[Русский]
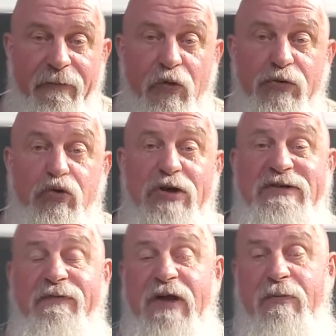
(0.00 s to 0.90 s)
Вот, то
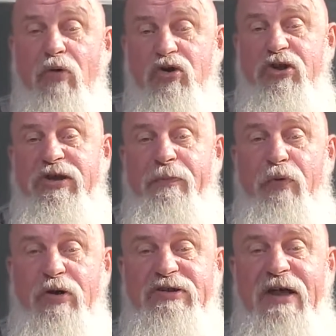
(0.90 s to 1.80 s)
есть вы можете
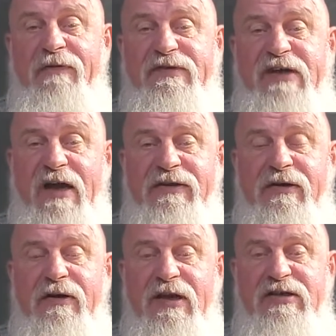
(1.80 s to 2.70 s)
просто
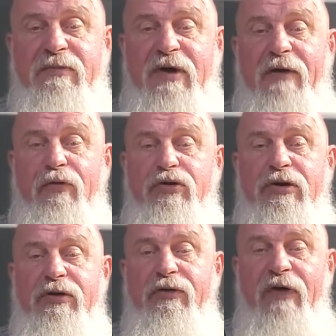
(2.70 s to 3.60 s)
взять для себя
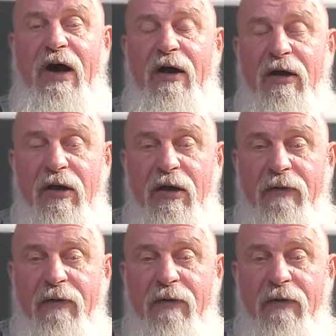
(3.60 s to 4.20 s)
вот два